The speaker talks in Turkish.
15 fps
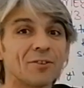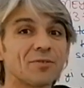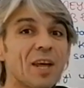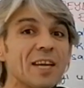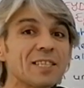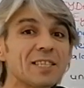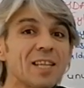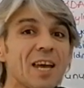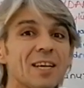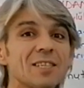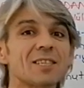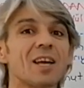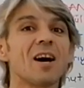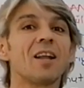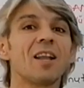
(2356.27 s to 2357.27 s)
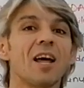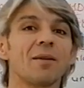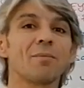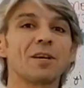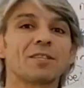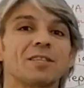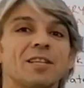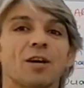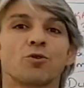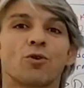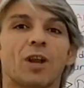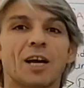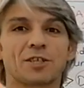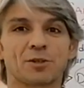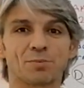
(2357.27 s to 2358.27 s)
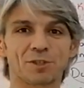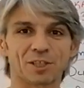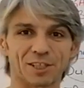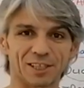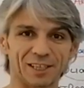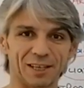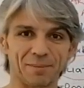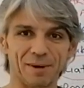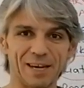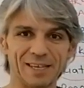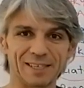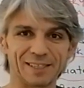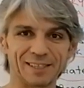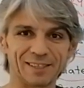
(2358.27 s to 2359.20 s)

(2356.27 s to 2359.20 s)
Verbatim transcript: destek sağlanmasına yol açmıştır gibi.